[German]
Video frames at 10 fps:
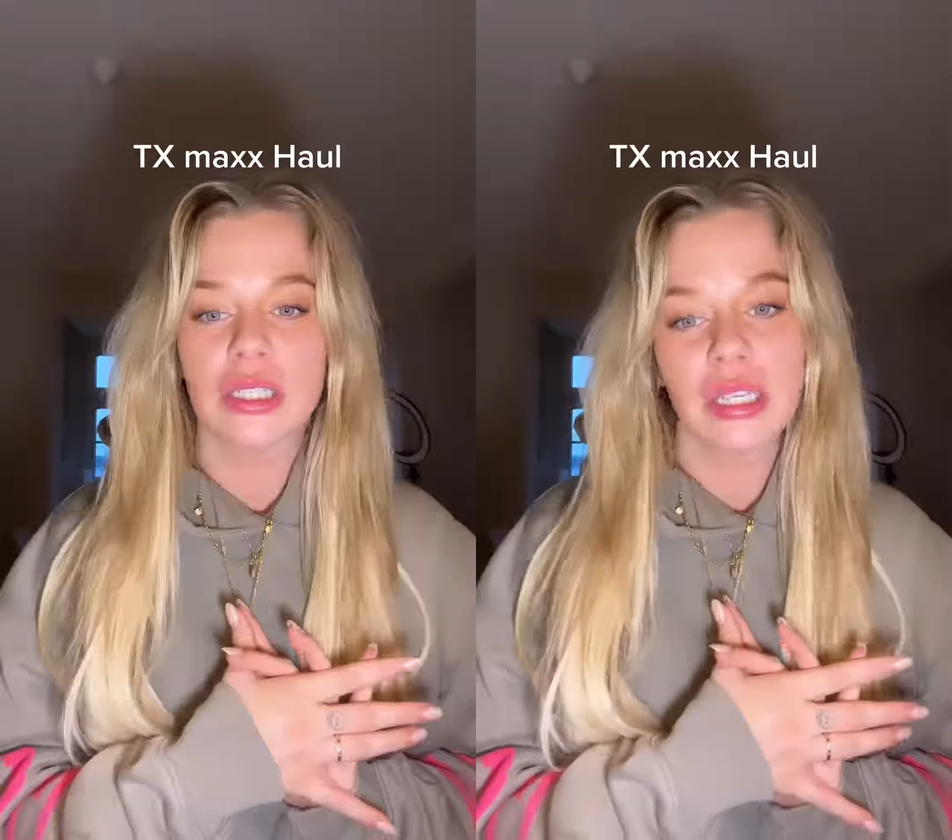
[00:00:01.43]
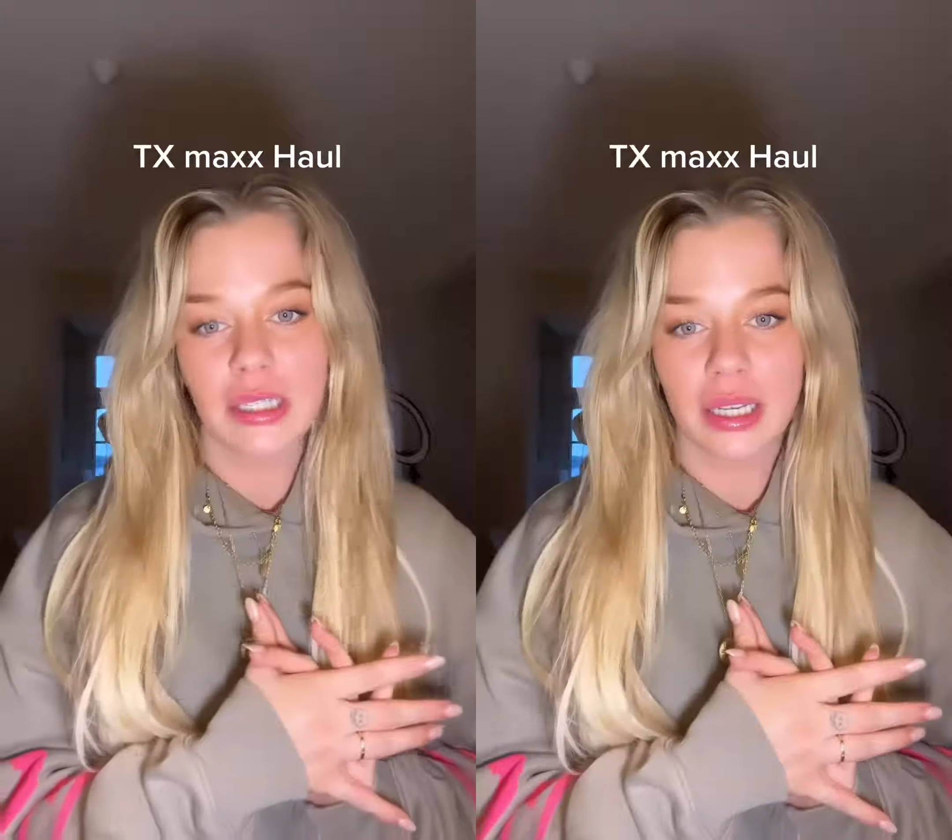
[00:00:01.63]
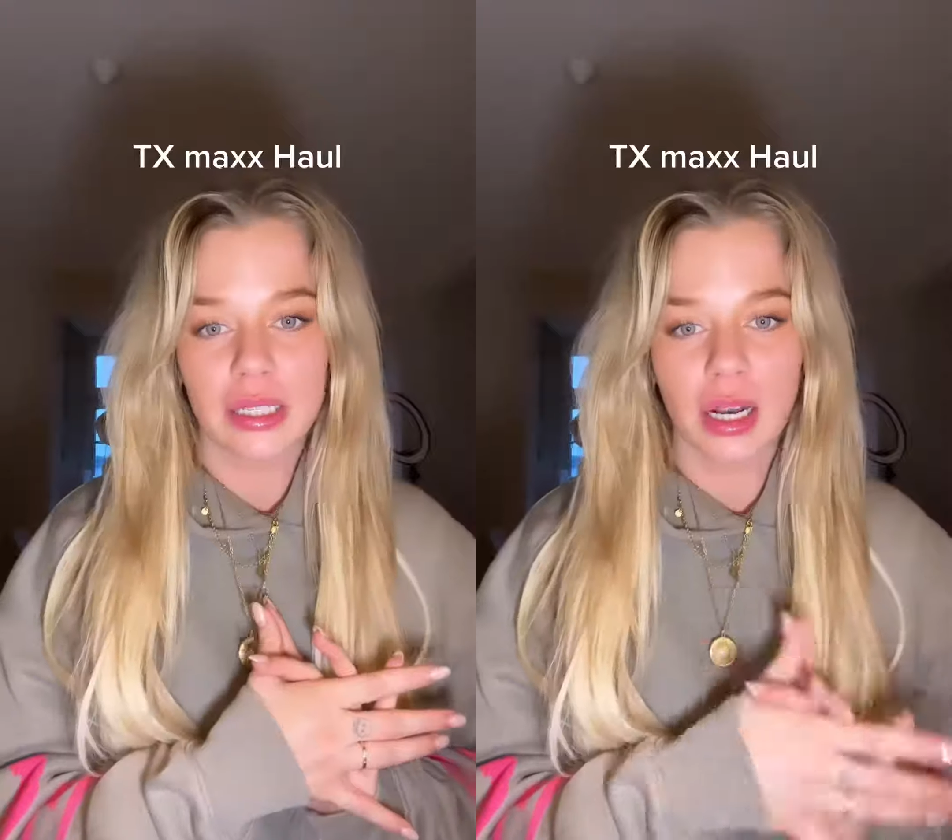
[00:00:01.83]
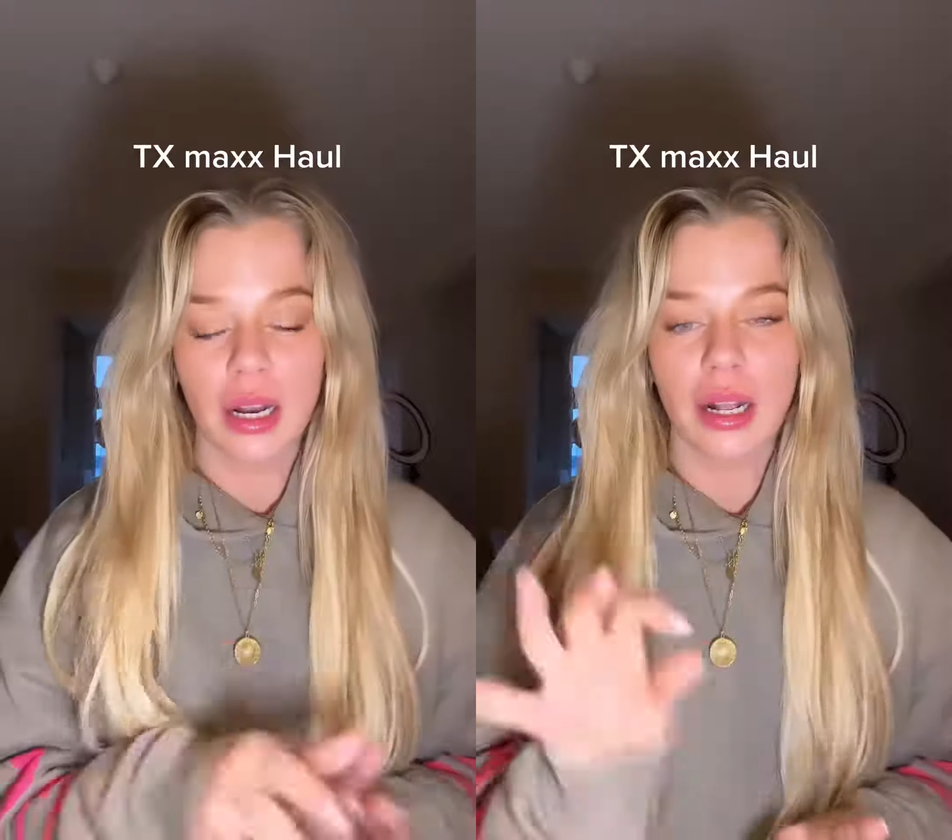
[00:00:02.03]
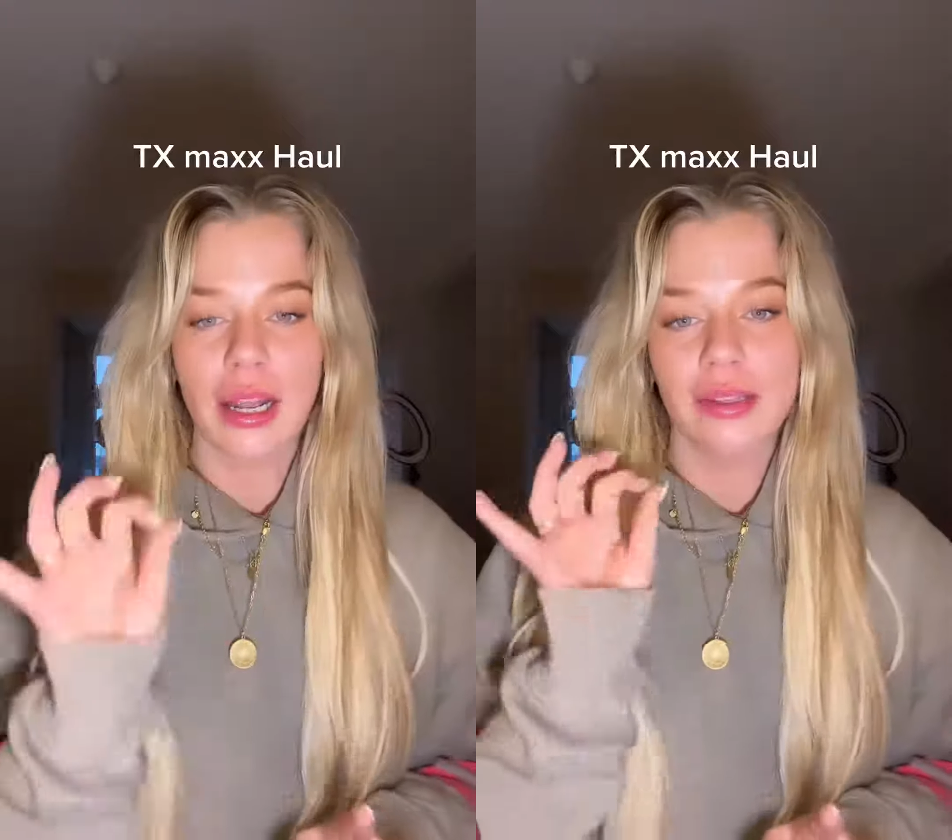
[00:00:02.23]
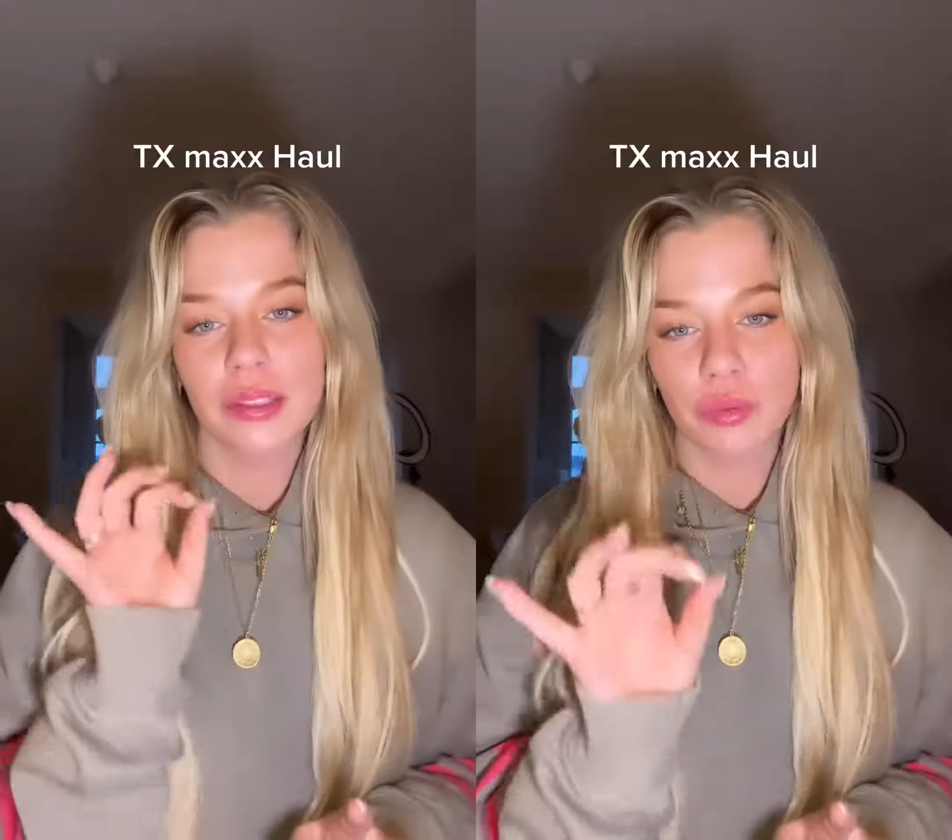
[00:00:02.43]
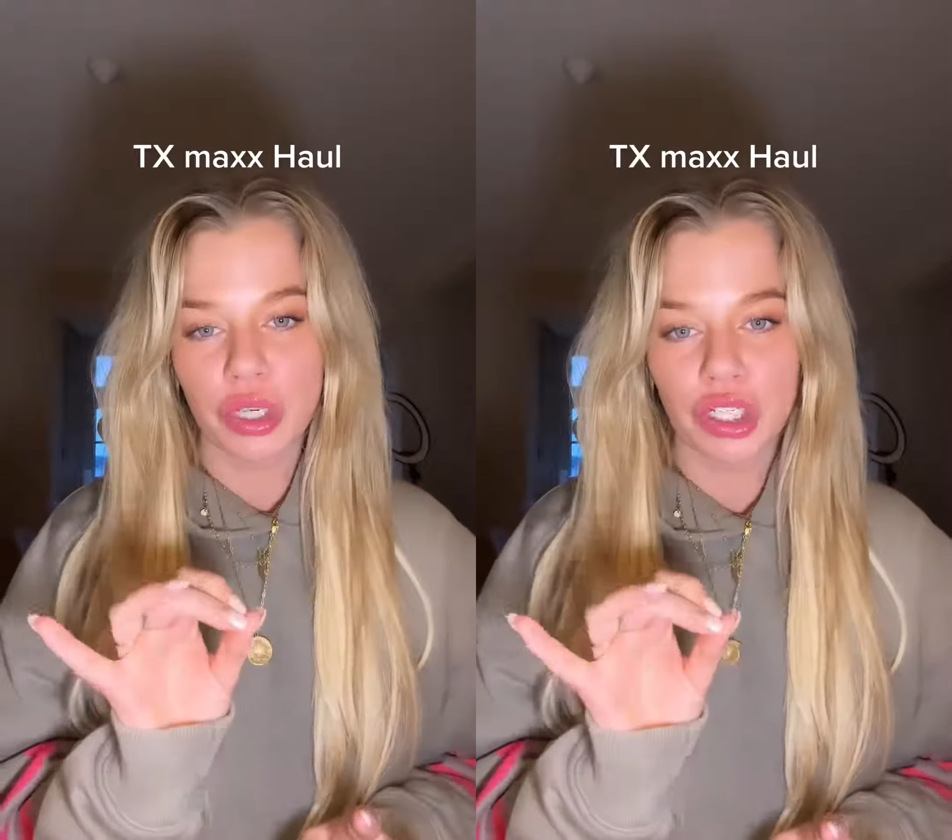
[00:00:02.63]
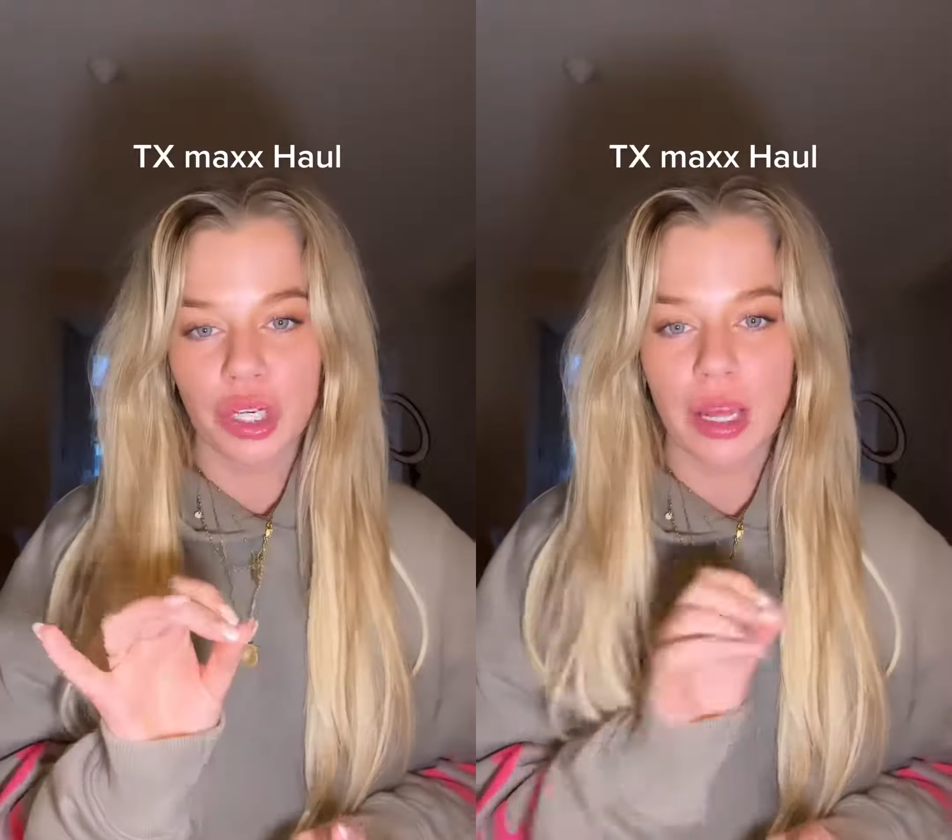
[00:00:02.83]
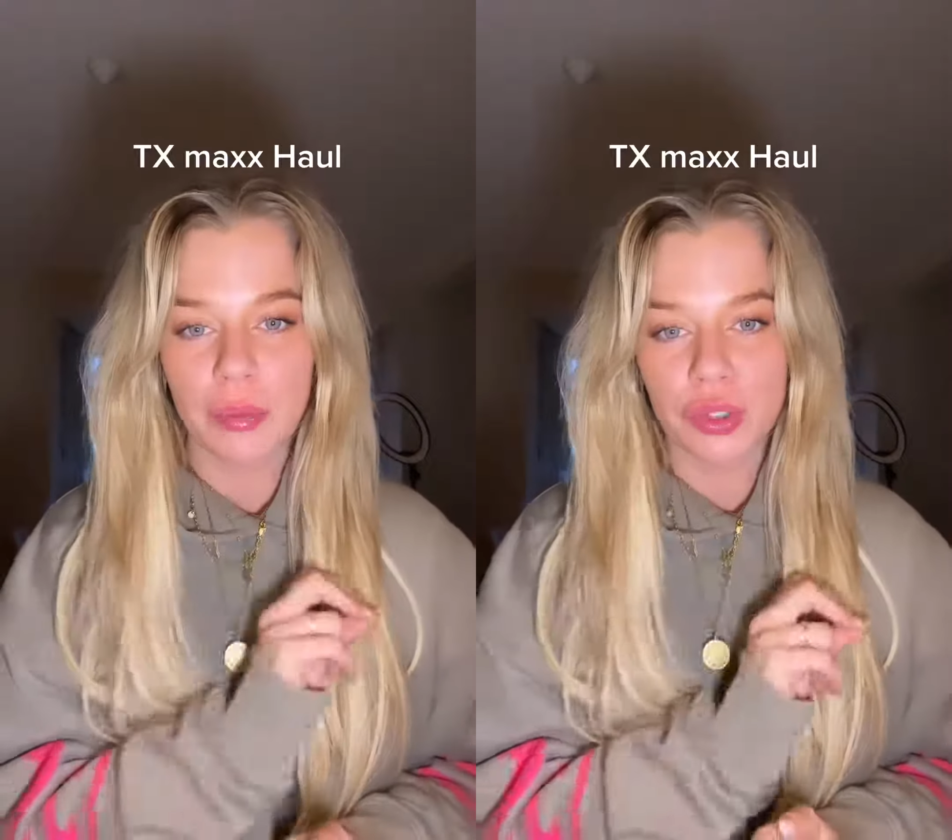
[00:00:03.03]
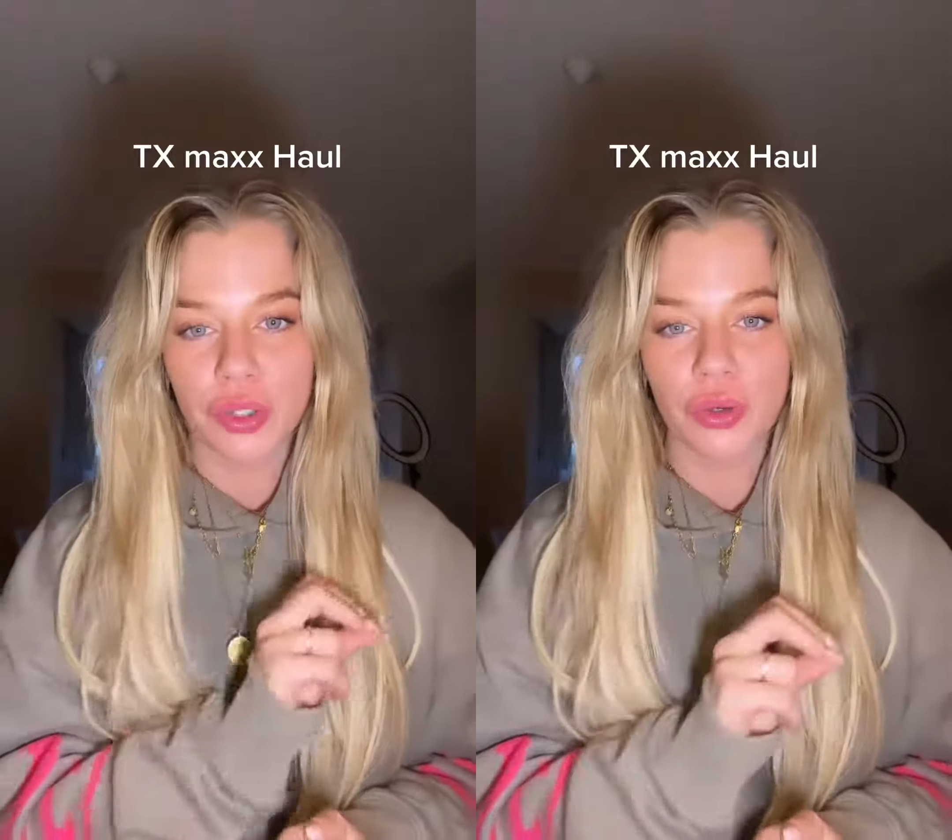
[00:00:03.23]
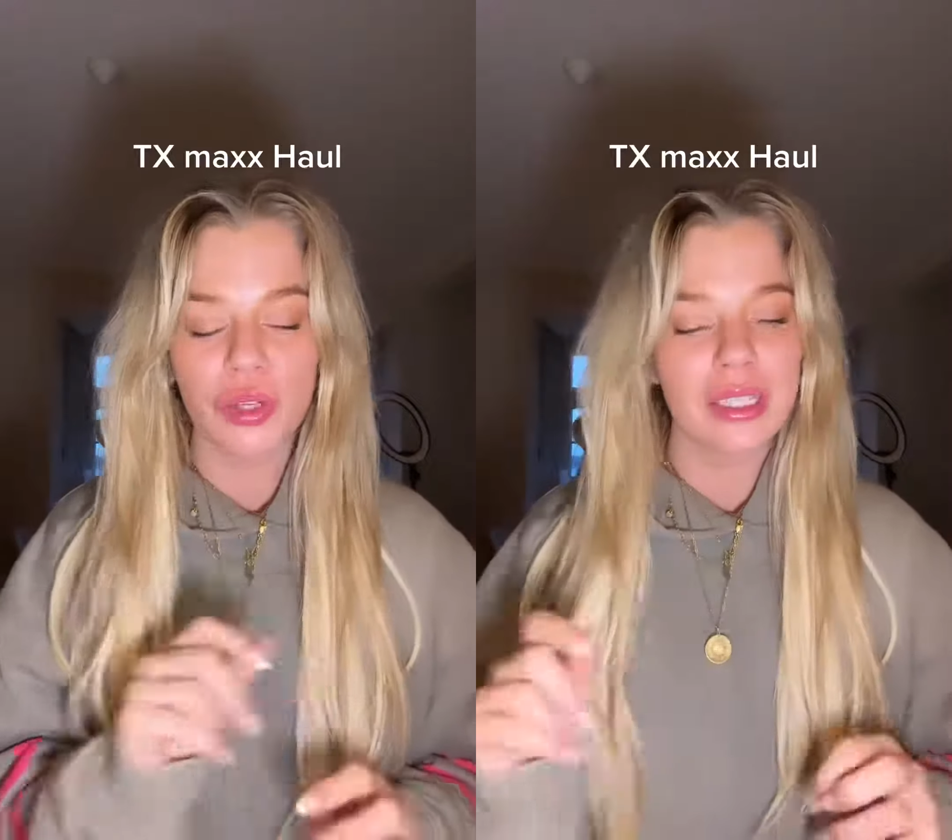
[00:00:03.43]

Ich hatte gestern eine kleine Depression-Episode und